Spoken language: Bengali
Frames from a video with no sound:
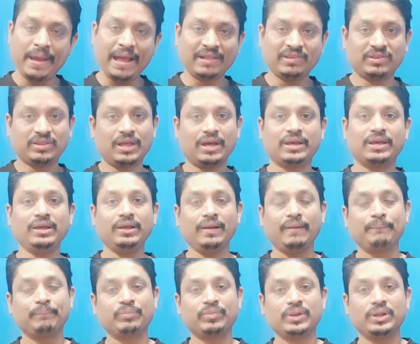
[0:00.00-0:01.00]
ব্যাচ থাকে
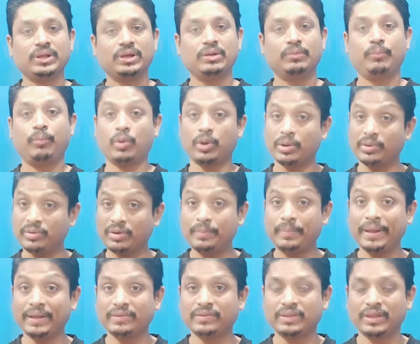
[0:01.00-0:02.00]
পড়ানোর
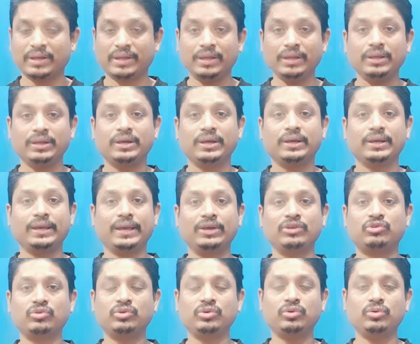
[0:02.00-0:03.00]
ব্যাচ থাকে
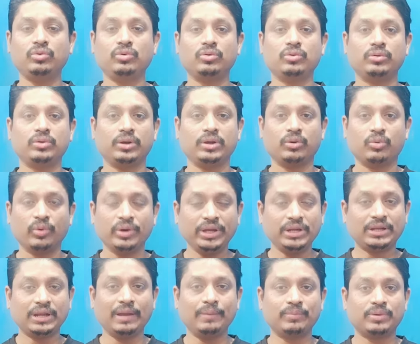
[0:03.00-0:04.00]
এই জন্য
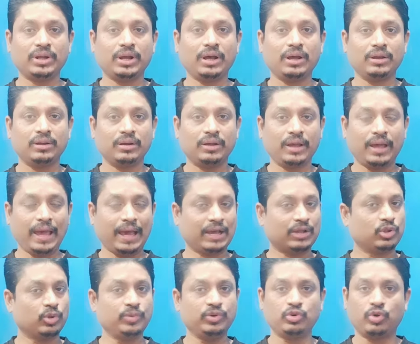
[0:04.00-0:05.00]
ওই টাইমটা
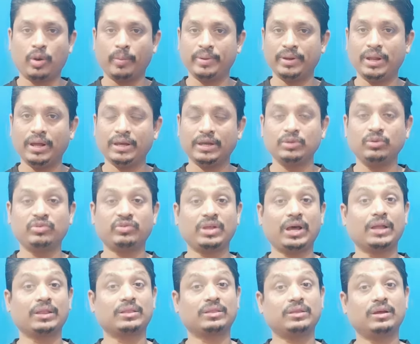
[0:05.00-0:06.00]
একদমই হবে না কিন্তু
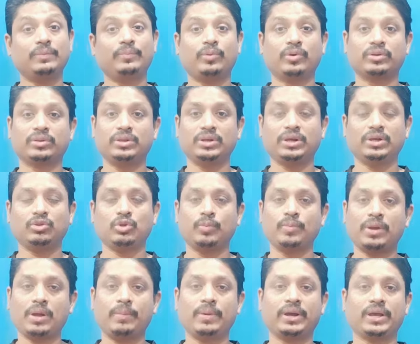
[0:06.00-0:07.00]
সাতটার পর থেকে
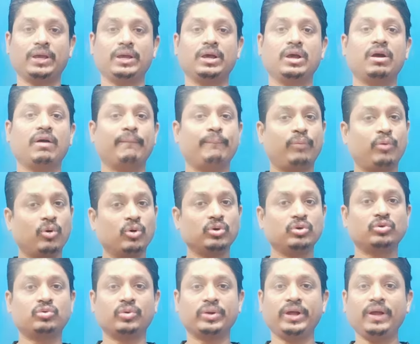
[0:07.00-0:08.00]
তোমরা আমাকে
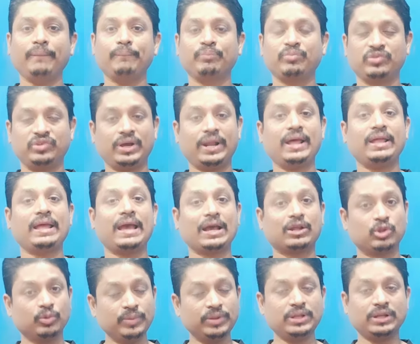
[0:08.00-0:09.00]
ফোন করে যারা
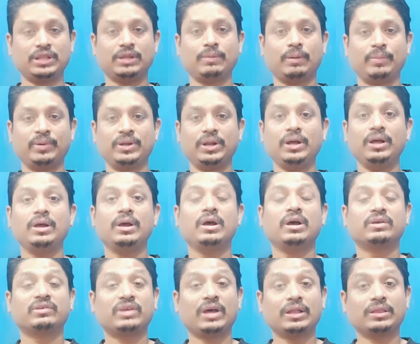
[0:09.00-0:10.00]
একদমই দেখতে পাবে না
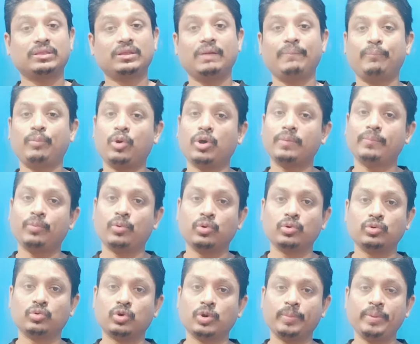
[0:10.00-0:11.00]
সাতটার পর
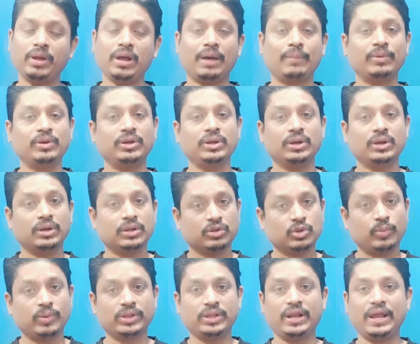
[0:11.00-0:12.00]
ফোন করবে আমি
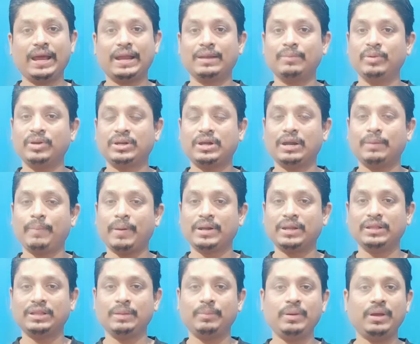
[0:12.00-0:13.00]
তোমাদের অ্যাডমিট কার্ড
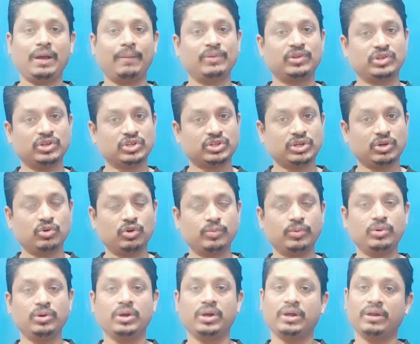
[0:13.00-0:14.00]
পাঠিয়ে দেবে আমি চেষ্টা
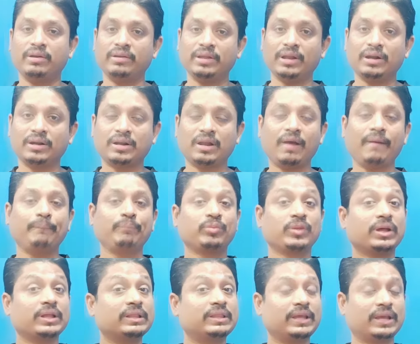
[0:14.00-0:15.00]
করব রেজাল্টটা
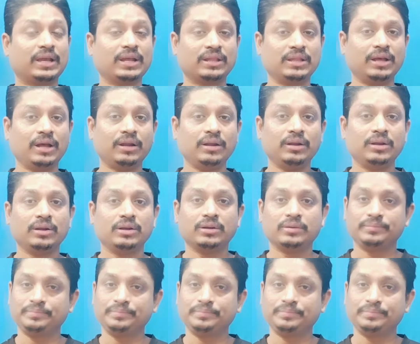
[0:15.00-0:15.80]
দেখে দেওয়ার